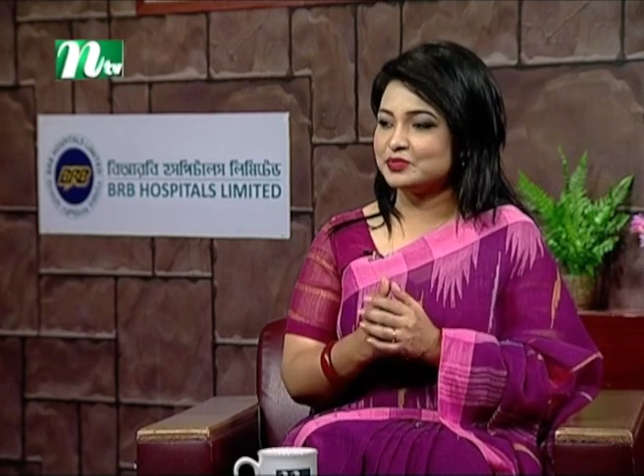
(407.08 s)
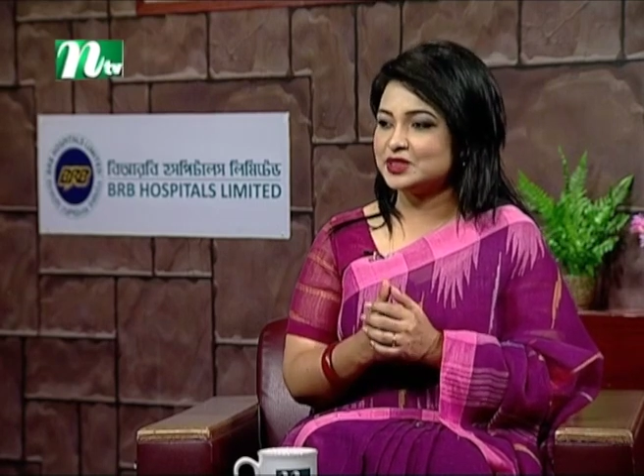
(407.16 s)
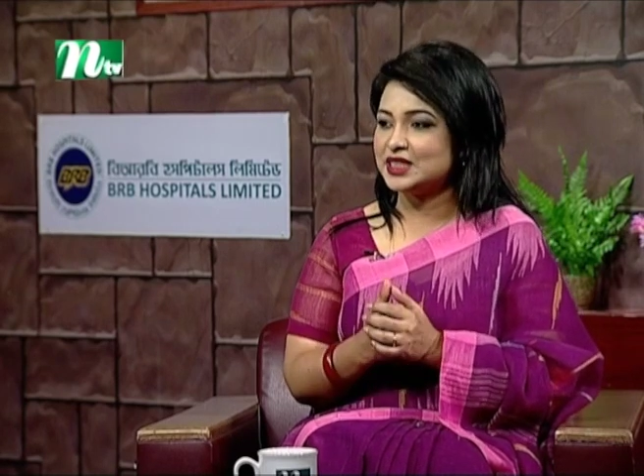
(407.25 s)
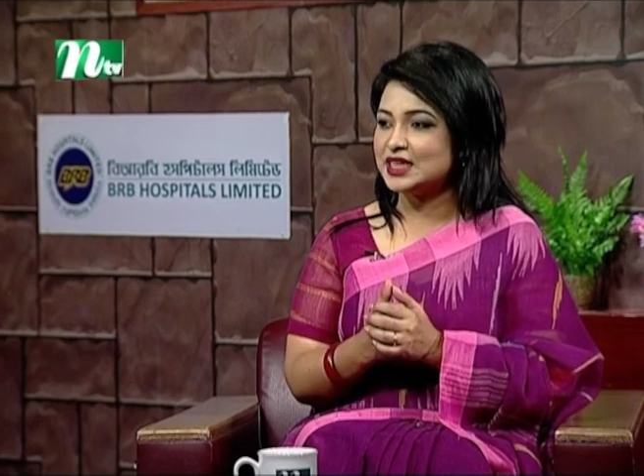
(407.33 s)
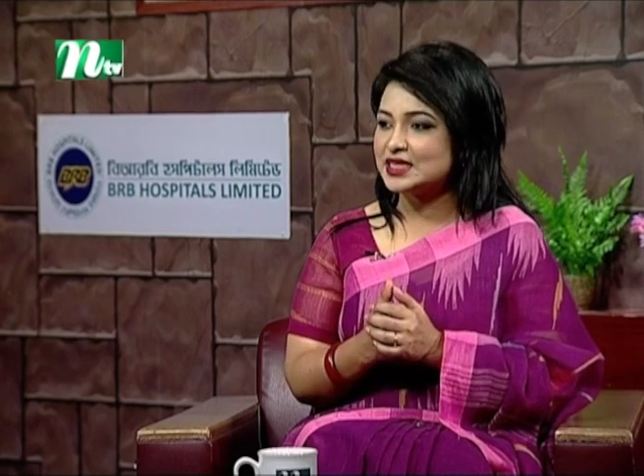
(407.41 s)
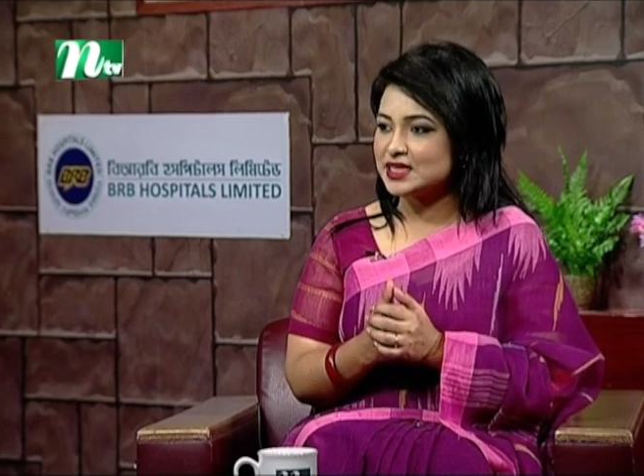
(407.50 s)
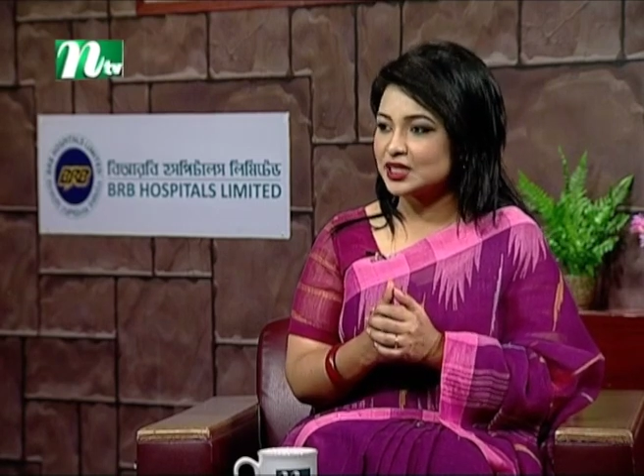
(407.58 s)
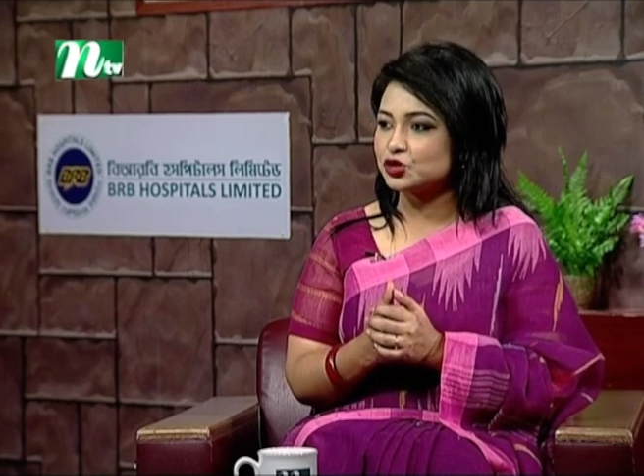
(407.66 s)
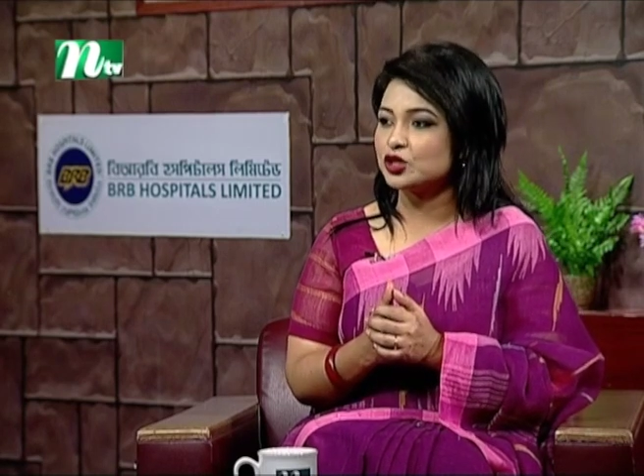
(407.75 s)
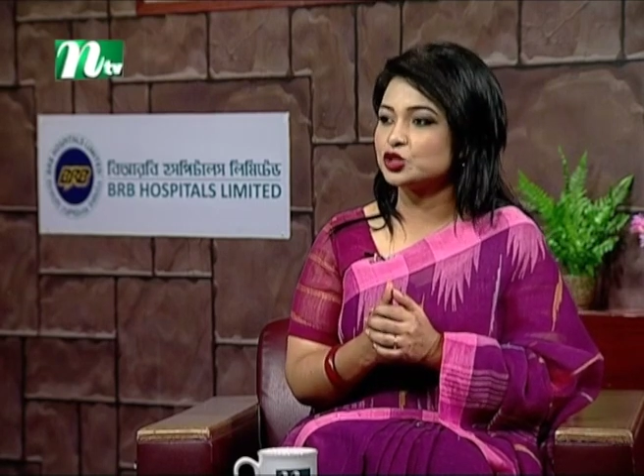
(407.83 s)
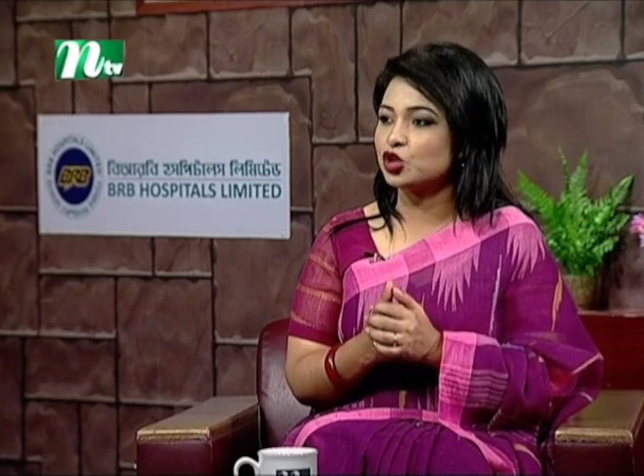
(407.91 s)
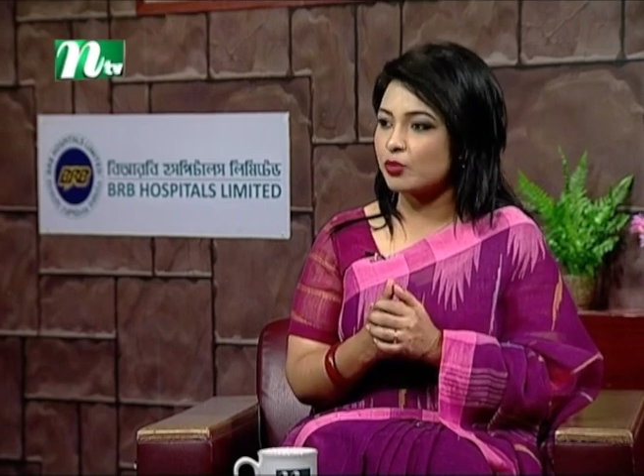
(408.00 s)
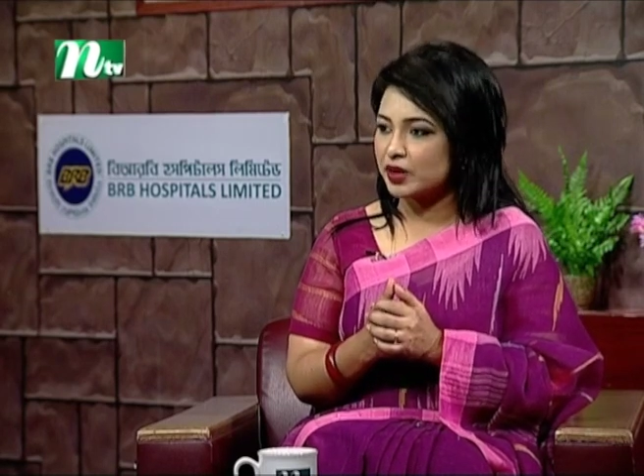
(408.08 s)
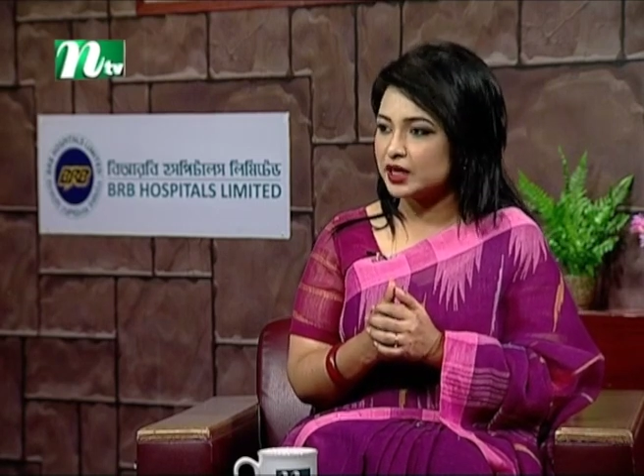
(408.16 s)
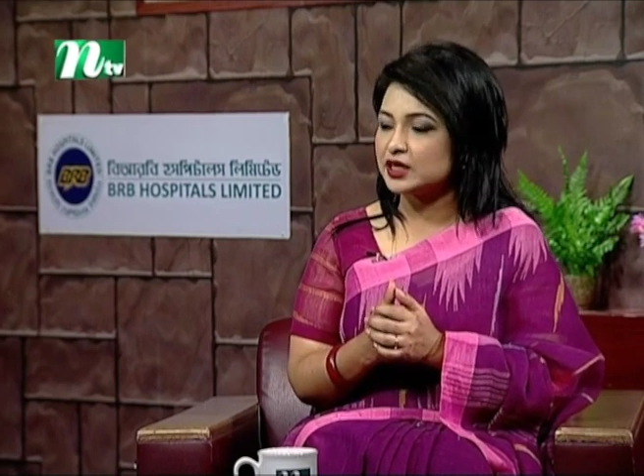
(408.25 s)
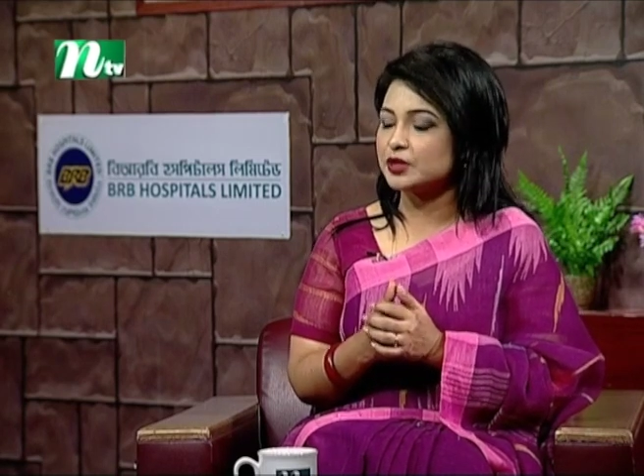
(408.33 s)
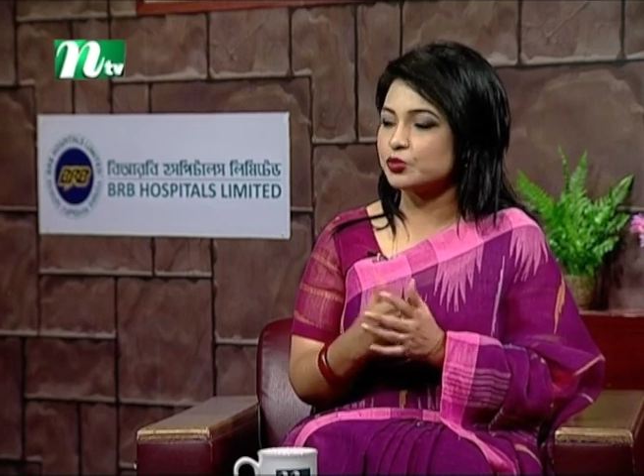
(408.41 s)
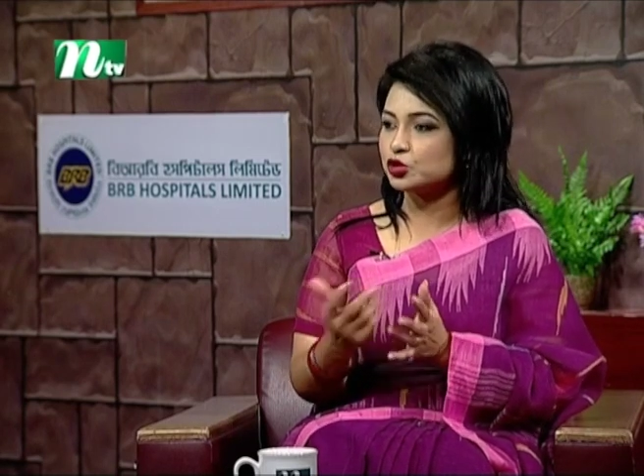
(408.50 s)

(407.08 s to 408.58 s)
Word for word: চিকিৎসা আসলে সবার ক্ষেত্রে